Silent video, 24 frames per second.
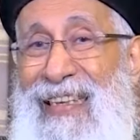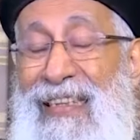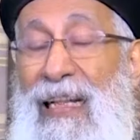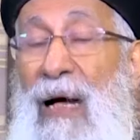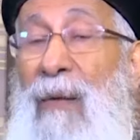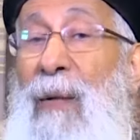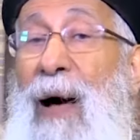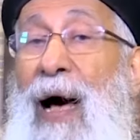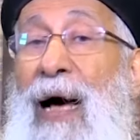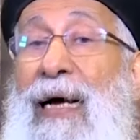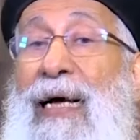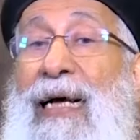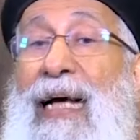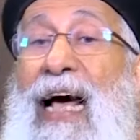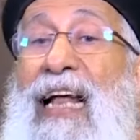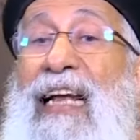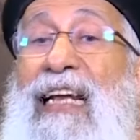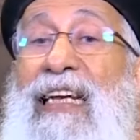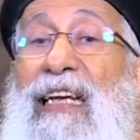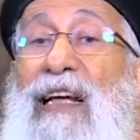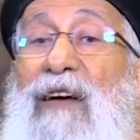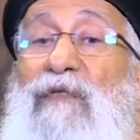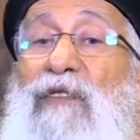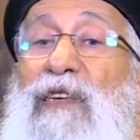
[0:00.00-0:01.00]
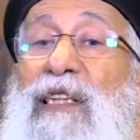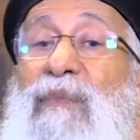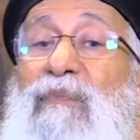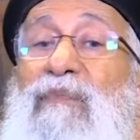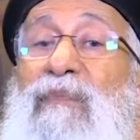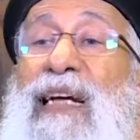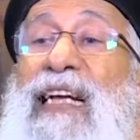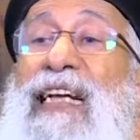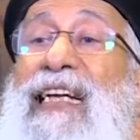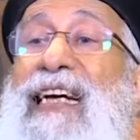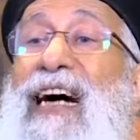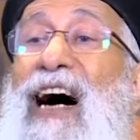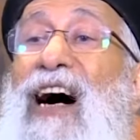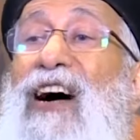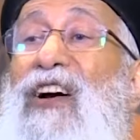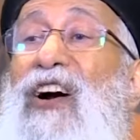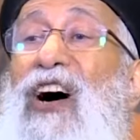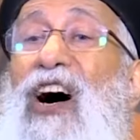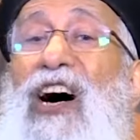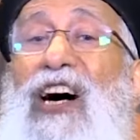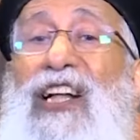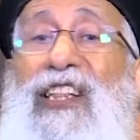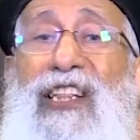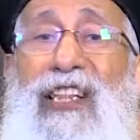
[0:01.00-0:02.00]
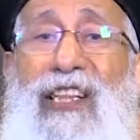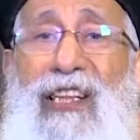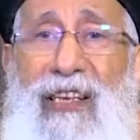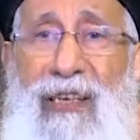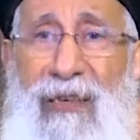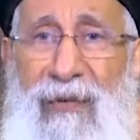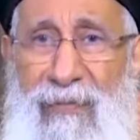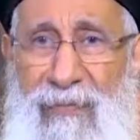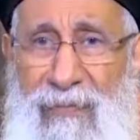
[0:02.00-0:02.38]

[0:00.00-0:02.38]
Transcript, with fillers: طبعا كلفت مليارات